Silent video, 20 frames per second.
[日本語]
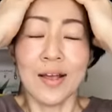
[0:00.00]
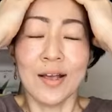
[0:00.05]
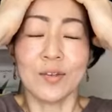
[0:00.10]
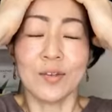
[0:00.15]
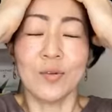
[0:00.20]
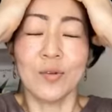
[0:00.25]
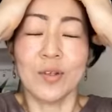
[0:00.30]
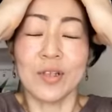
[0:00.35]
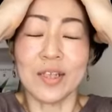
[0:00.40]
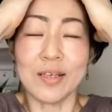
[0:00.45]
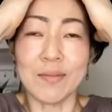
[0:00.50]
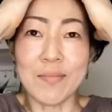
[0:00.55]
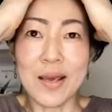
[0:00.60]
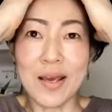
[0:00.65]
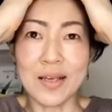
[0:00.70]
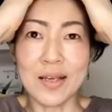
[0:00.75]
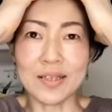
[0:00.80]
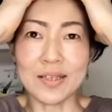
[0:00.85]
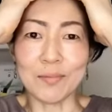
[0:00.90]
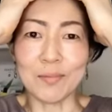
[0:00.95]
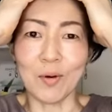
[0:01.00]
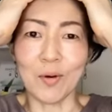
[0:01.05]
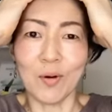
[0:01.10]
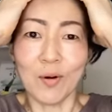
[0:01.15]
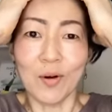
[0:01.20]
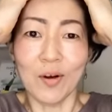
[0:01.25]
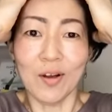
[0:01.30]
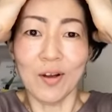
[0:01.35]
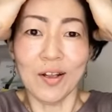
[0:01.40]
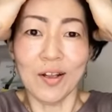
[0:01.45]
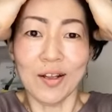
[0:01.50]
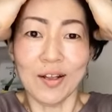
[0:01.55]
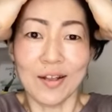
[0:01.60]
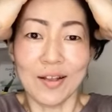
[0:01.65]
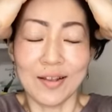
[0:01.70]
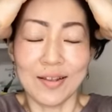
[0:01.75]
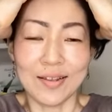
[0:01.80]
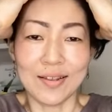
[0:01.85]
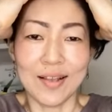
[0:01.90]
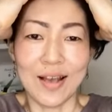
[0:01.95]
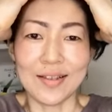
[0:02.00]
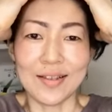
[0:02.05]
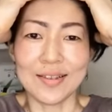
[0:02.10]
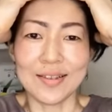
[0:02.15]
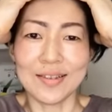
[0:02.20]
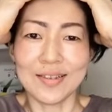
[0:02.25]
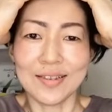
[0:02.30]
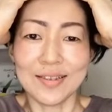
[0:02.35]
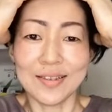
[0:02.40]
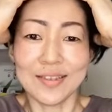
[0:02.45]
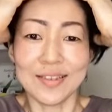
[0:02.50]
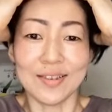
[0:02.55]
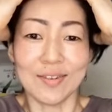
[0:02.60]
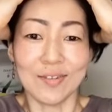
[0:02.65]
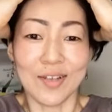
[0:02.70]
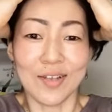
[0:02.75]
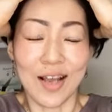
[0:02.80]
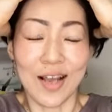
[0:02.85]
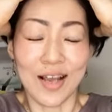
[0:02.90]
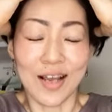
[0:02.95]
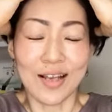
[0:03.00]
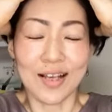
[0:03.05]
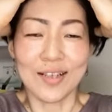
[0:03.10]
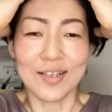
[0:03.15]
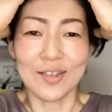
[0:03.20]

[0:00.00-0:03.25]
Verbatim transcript: そのイメージも大切ですので